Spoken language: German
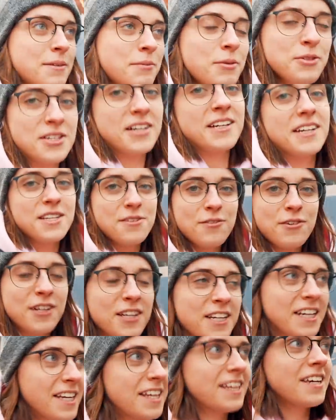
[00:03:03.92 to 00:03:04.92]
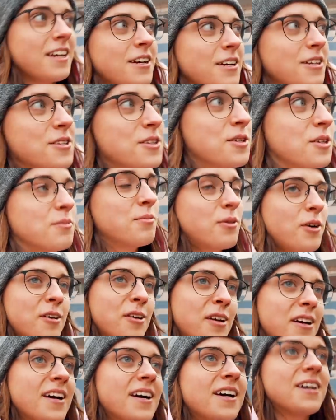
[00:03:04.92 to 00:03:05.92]
ich muss halt jetzt wirklich äh, zu dem
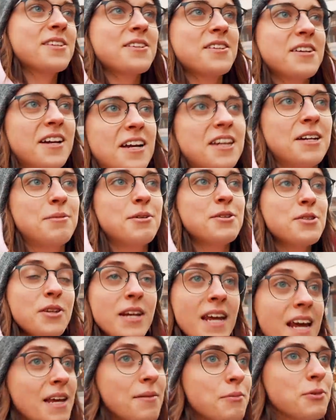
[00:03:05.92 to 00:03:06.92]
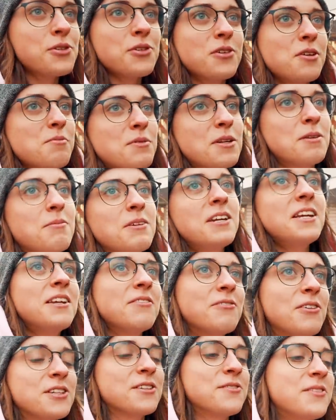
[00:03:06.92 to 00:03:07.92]
Podcast. Und dann dachte ich mir so, nee, ich muss zu dem
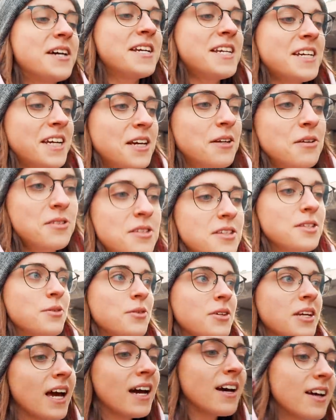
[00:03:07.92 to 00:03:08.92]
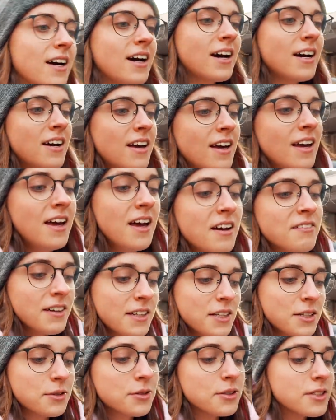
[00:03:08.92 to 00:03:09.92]
Termin, wollte weitergehen. Und sie so, ja, ja,
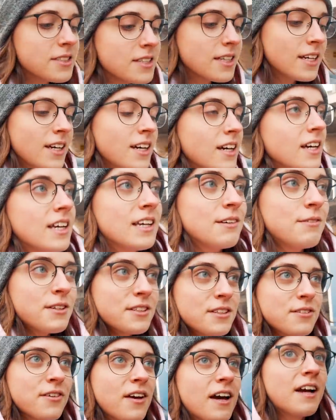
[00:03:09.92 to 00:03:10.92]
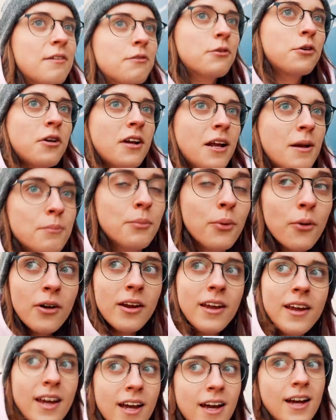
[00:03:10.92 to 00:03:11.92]
warte kurz, ich wollte fragen, wo du deinen
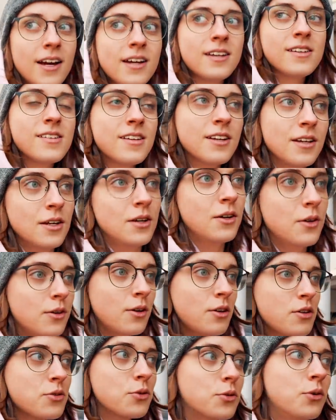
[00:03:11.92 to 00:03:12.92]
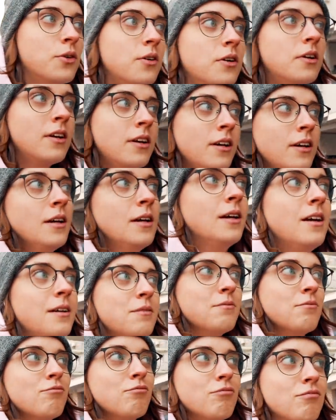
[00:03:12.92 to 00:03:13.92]
Pulli her hast. Und ich so,
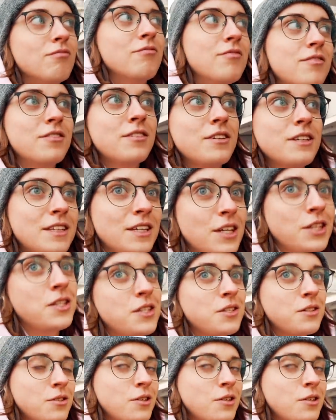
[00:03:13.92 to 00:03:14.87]
das,